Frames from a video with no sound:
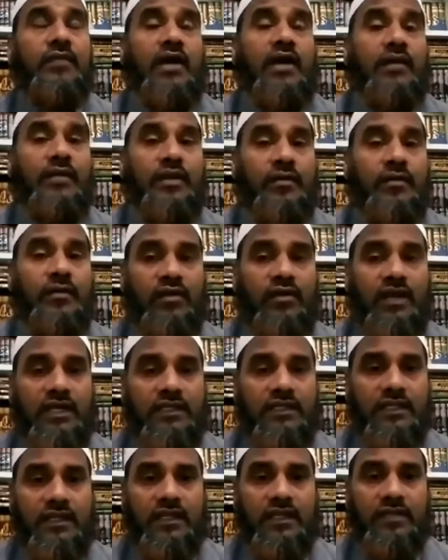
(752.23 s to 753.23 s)
ఇమాం ఇబున్
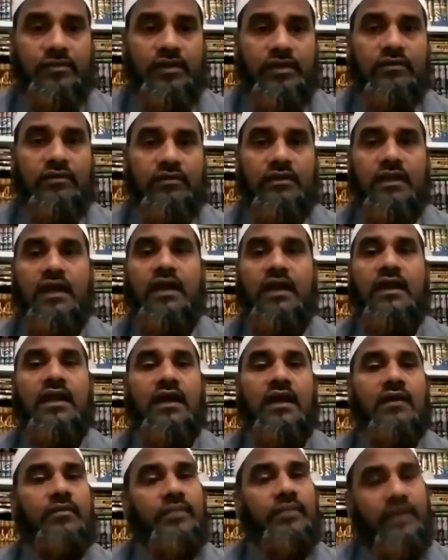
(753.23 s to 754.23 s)
హజర్ రహ్మహుల్లాహ్
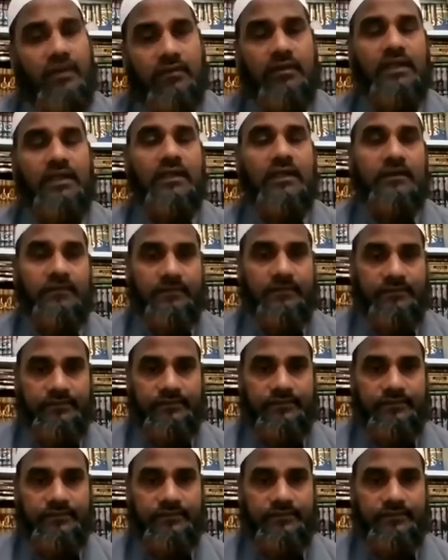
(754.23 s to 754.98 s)
గారు పేర్కొన్నారు